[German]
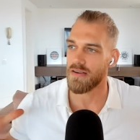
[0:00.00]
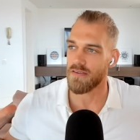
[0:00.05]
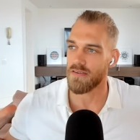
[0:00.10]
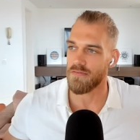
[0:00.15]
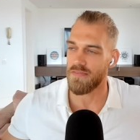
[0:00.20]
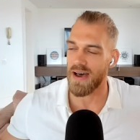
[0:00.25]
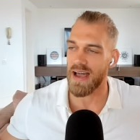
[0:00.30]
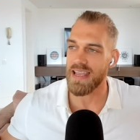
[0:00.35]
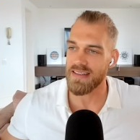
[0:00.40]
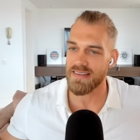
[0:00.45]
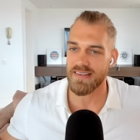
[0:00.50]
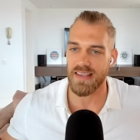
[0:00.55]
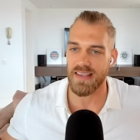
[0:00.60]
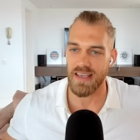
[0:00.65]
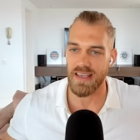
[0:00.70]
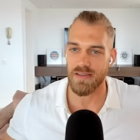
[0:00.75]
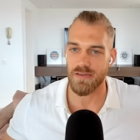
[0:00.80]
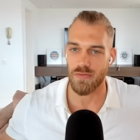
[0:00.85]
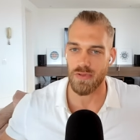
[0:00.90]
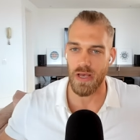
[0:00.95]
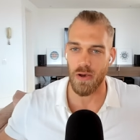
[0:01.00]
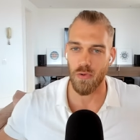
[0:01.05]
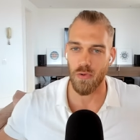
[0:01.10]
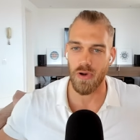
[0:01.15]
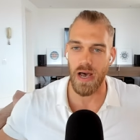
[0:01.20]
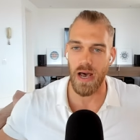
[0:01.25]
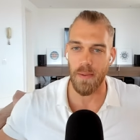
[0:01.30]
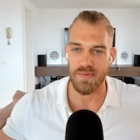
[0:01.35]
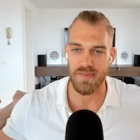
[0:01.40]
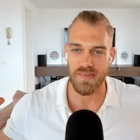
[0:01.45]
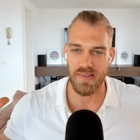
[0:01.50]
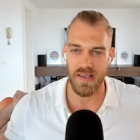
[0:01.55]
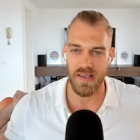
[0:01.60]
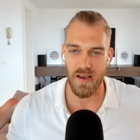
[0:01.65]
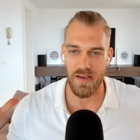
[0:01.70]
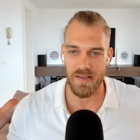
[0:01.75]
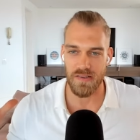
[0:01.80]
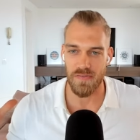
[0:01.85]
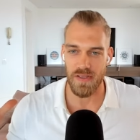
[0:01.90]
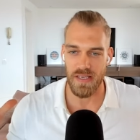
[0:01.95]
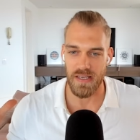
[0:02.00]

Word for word: weit geht und auch abstrakt